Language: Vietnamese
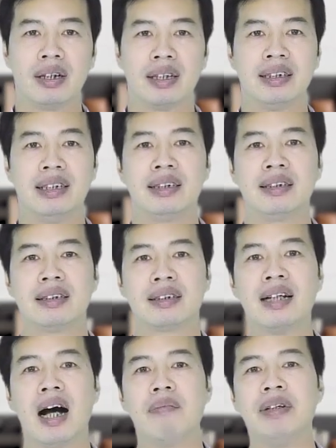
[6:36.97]
là gì
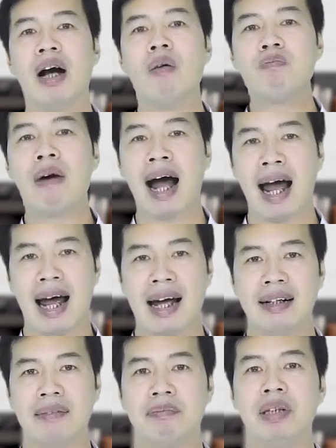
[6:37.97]
sợ bị ông bà
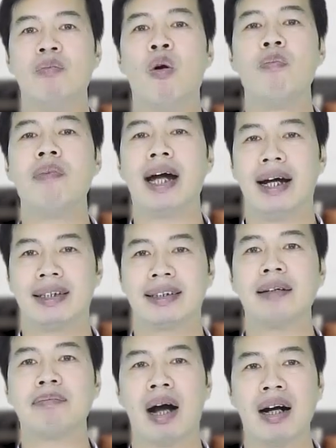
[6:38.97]
bị bố mẹ
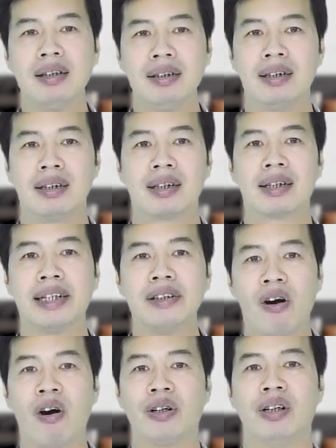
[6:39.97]
trách mắng
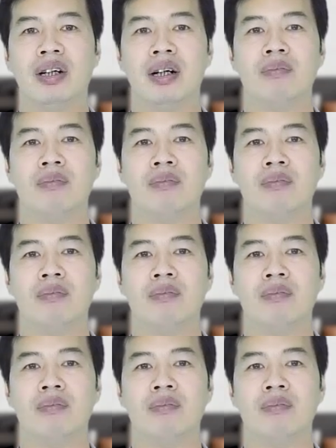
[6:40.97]
đánh đòn